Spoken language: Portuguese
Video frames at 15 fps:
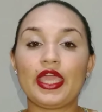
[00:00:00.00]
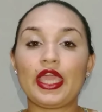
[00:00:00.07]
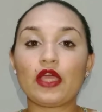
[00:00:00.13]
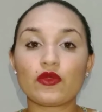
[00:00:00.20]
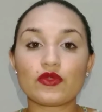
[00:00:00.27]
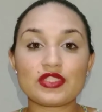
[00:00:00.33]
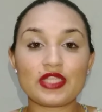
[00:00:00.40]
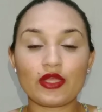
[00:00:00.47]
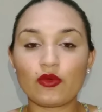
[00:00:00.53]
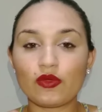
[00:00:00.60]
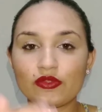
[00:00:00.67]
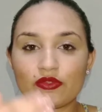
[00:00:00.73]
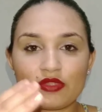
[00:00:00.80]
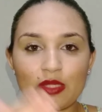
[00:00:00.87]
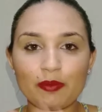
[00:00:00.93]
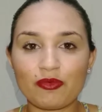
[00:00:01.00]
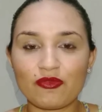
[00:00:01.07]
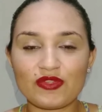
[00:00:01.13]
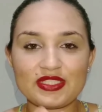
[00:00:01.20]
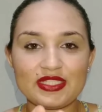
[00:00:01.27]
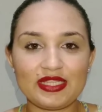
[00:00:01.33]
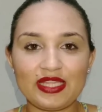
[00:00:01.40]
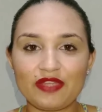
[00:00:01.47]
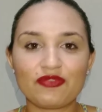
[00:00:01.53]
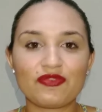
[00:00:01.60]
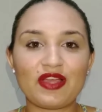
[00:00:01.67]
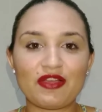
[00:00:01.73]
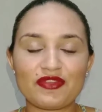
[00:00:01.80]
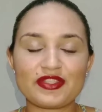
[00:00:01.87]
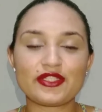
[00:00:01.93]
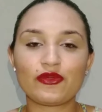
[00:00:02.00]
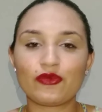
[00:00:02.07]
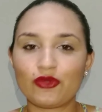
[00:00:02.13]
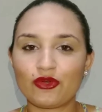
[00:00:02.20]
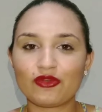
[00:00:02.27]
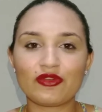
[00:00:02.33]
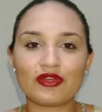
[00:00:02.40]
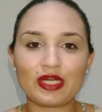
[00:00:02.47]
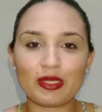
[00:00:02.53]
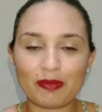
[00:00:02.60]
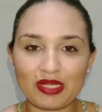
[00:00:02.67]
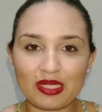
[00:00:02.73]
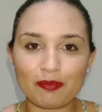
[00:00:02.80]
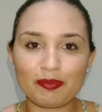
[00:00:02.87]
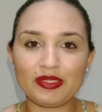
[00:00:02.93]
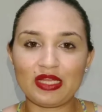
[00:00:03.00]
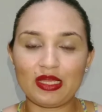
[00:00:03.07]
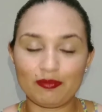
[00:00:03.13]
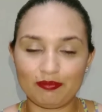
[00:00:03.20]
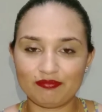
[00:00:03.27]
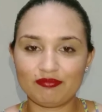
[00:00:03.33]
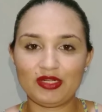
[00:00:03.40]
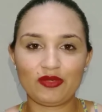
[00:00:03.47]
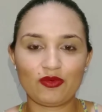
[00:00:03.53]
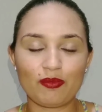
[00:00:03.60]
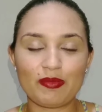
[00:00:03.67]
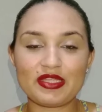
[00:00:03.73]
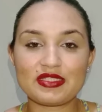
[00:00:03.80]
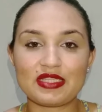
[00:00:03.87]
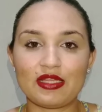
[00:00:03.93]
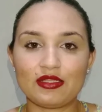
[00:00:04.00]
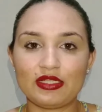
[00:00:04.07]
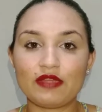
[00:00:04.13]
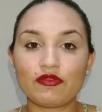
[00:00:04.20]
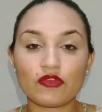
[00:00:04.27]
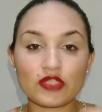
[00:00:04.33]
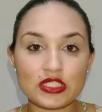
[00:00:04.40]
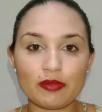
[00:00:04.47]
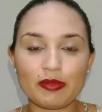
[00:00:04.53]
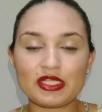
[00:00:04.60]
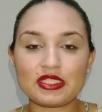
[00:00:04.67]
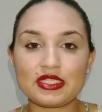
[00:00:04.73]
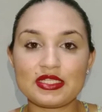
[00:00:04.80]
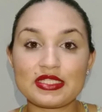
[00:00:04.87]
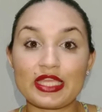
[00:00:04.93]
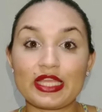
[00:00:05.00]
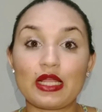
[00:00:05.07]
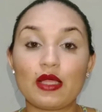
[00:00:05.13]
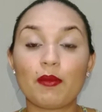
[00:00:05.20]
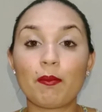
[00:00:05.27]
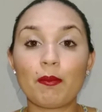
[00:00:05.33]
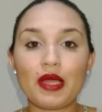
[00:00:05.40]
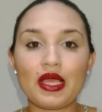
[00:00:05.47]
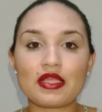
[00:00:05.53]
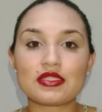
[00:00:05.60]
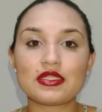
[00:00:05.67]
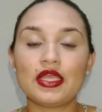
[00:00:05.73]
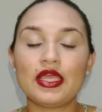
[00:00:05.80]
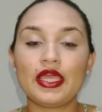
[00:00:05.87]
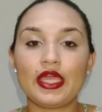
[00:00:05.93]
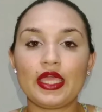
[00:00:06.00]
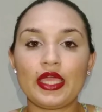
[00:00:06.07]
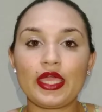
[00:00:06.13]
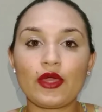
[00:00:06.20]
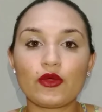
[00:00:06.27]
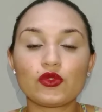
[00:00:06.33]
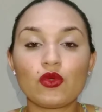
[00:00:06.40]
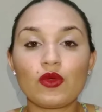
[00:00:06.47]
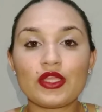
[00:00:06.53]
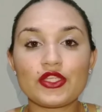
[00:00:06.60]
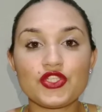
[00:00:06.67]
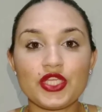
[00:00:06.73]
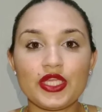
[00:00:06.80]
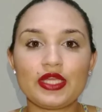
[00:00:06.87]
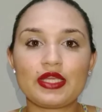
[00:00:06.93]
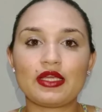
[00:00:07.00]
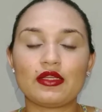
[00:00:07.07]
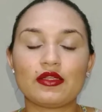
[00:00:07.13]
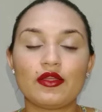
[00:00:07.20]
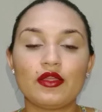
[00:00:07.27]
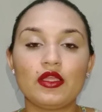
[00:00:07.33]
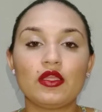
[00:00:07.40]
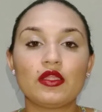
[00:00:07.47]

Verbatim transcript: Eu não sei quanto tempo você tem que ficar fazendo cronograma capilar, para começar, né? Vou ser bem sincera. Mas eu dou uma dica.